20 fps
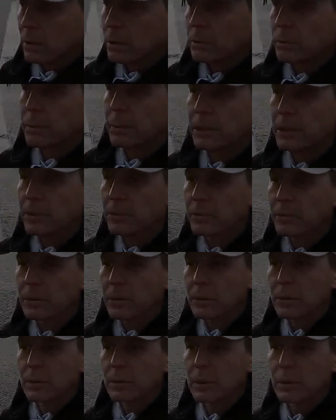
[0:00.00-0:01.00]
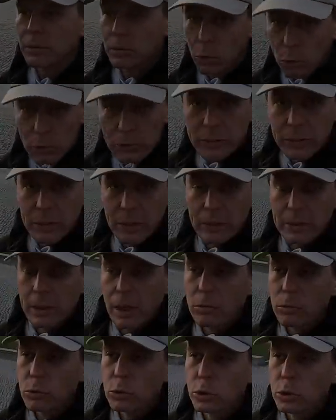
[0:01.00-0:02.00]
э, призван, создан для
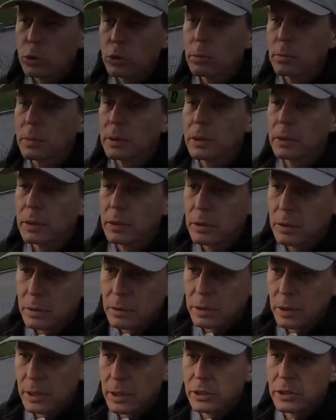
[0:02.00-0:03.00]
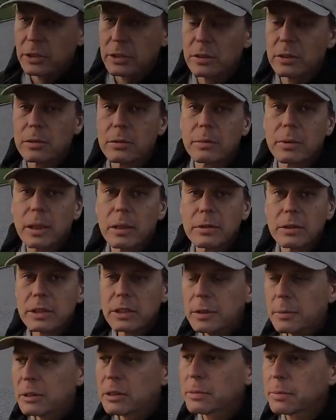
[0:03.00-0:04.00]
того, чтобы каждый бравый
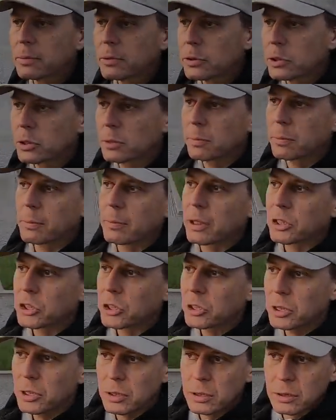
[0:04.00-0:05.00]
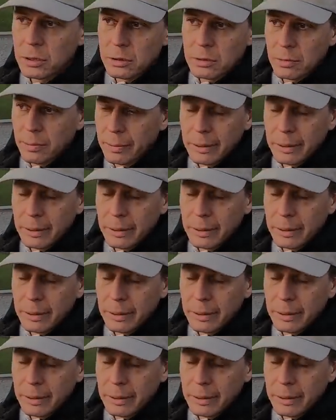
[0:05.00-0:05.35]
немец получил по машине.